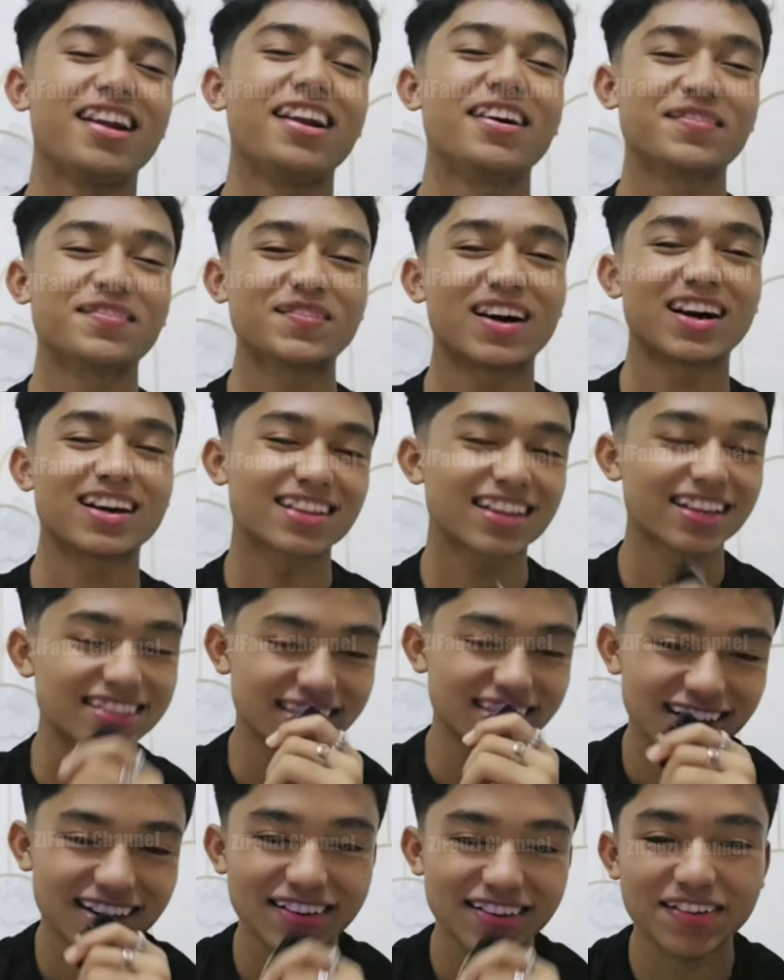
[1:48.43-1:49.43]
enak banget guys
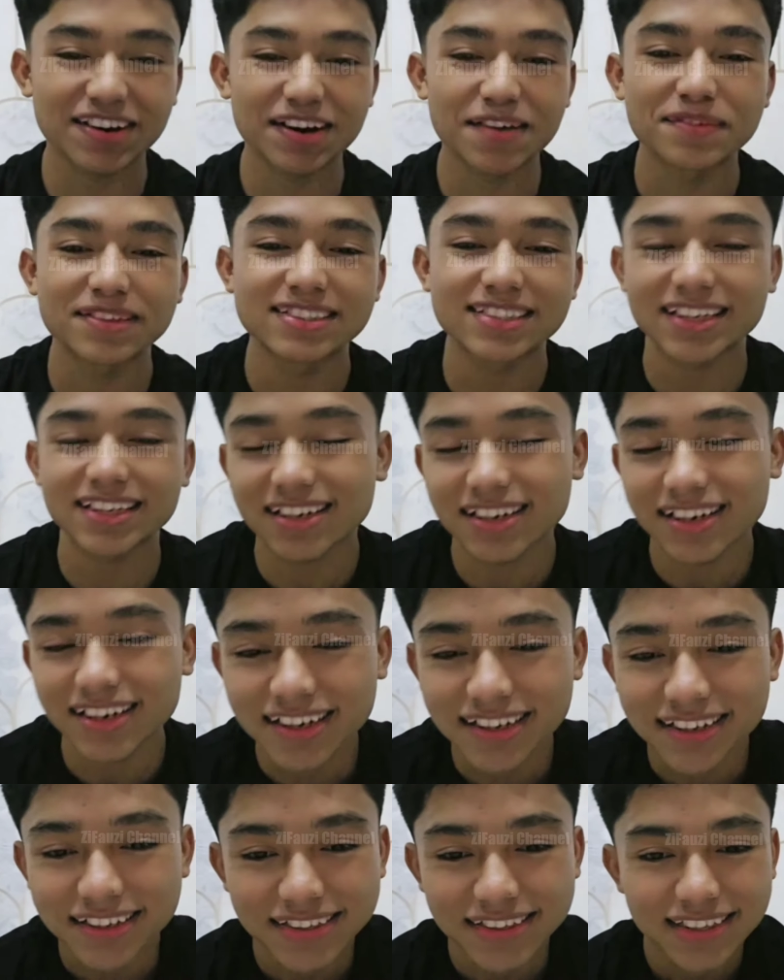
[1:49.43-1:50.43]
jadi aku habisin
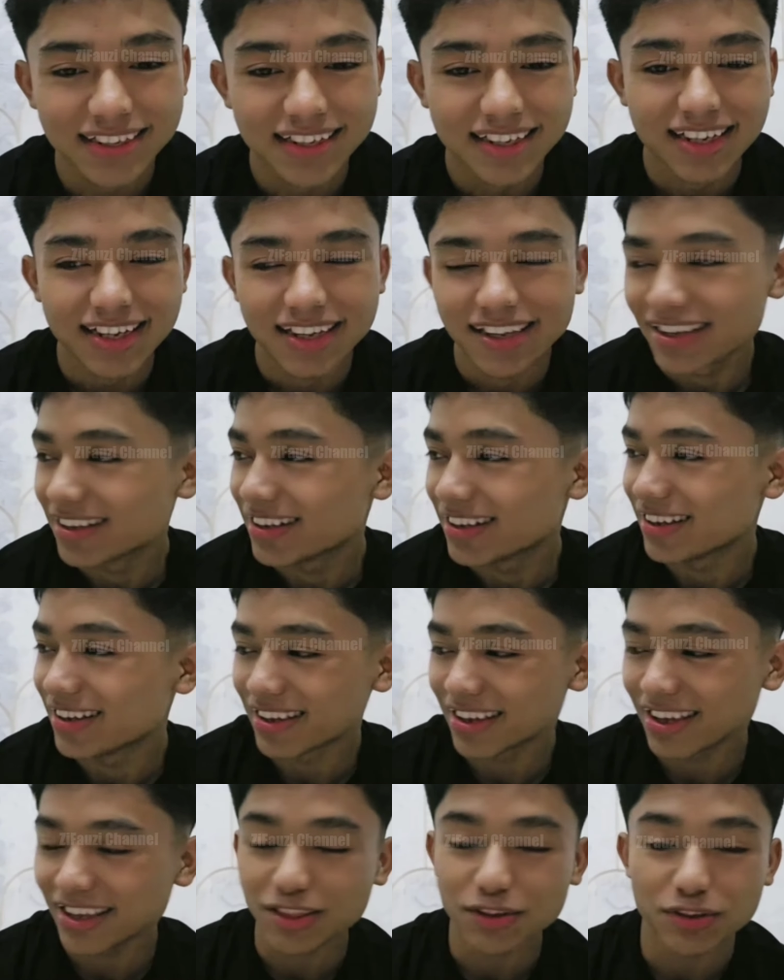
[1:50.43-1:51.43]

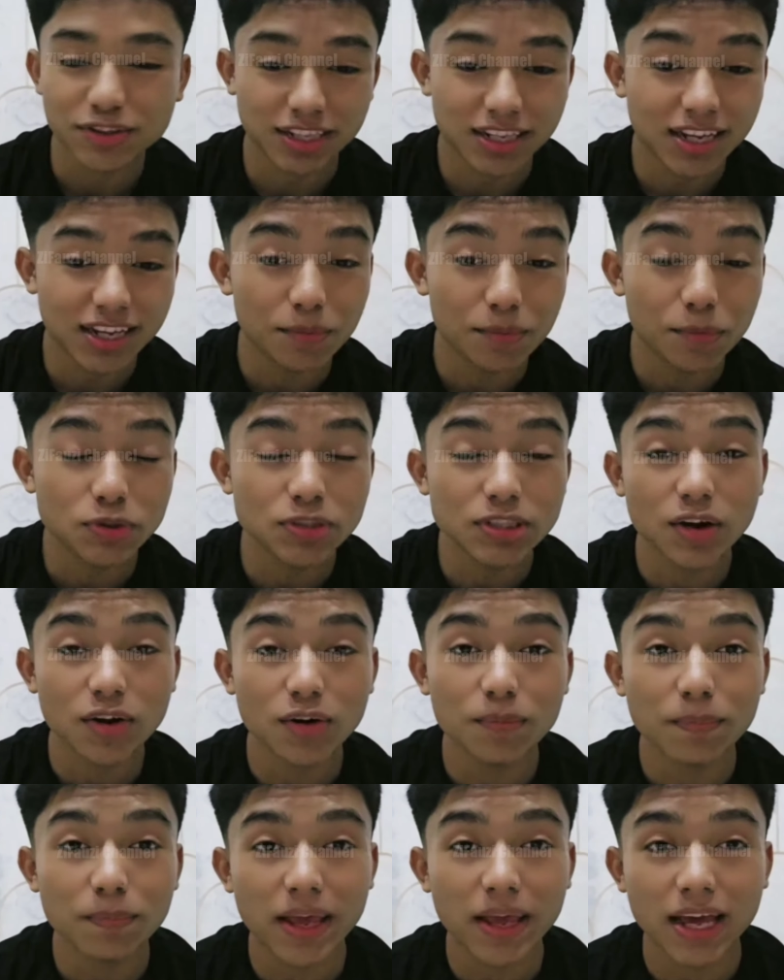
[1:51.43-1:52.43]
gitu jadi kamu jangan
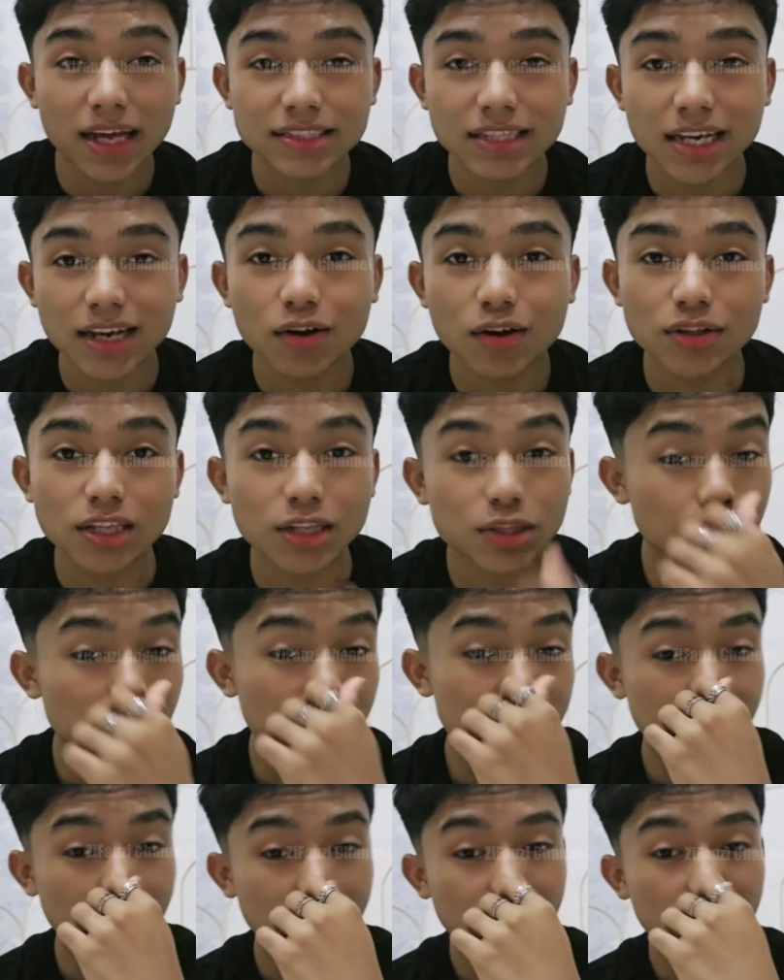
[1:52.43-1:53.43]
lupa ya check out itu
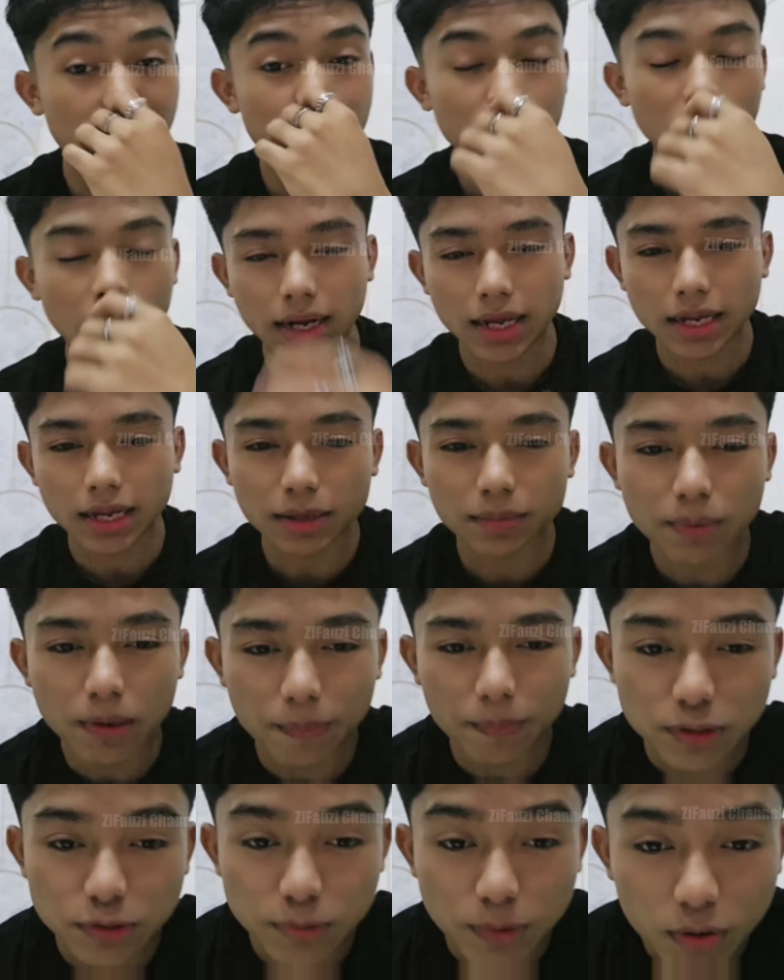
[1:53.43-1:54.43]
basrengnya itu harganya
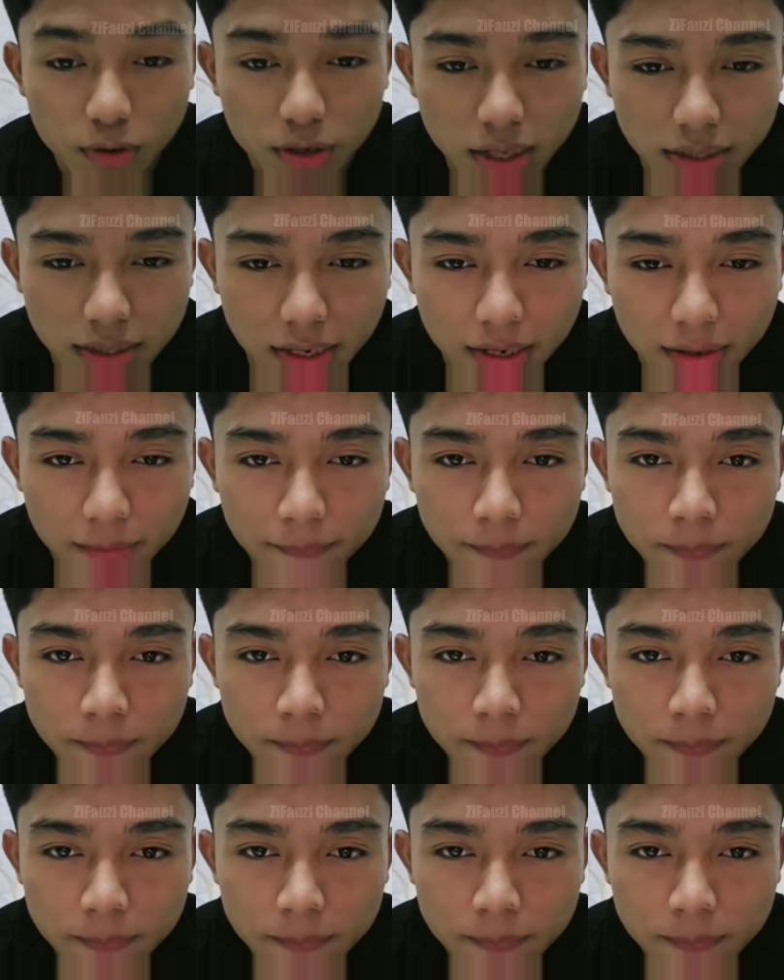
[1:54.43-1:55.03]
berapa coba aku lihat ya